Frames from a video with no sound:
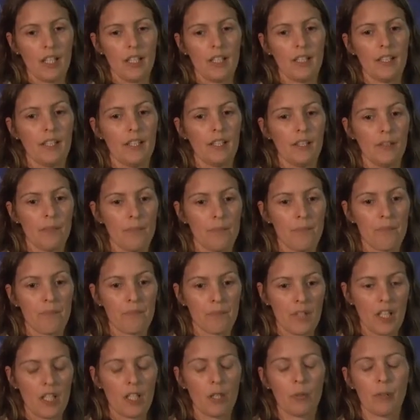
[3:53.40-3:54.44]
Em,
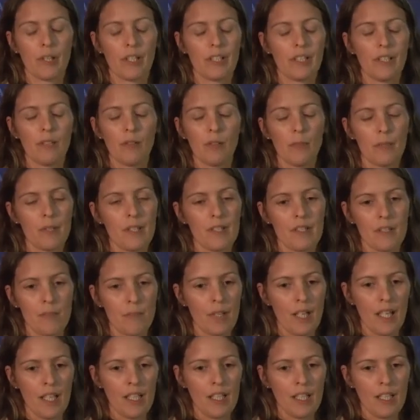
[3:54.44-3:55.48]
el objetivo
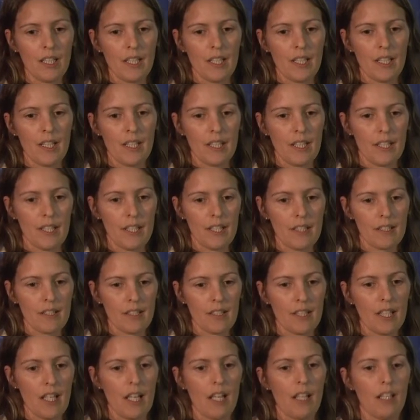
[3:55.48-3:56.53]
principal
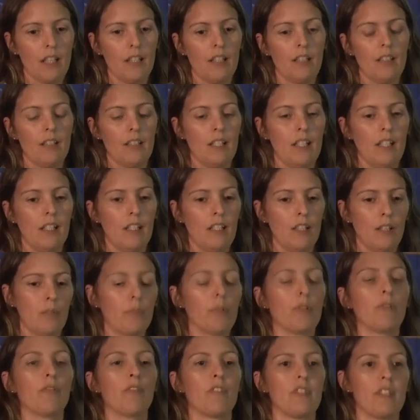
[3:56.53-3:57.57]
es
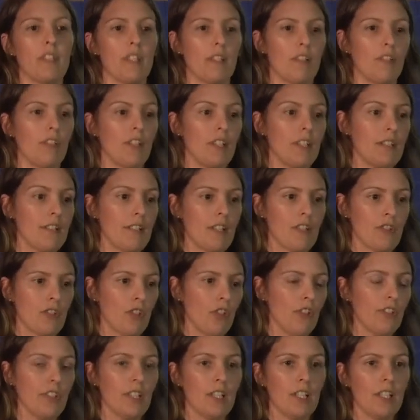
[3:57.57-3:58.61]
la,
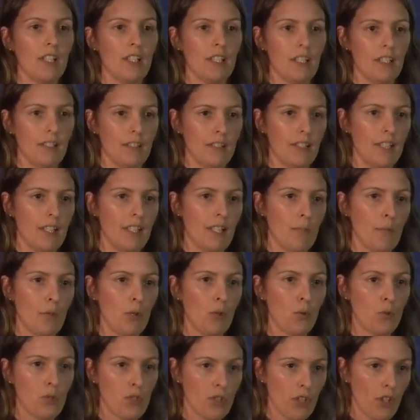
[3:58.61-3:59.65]
profesionalización de la
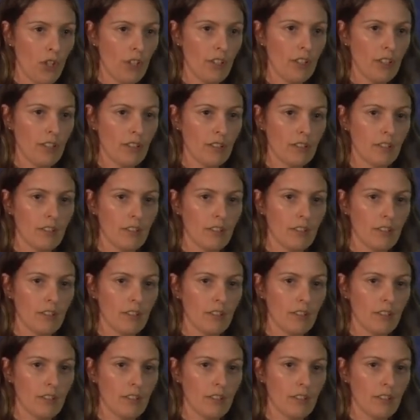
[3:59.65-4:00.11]
producción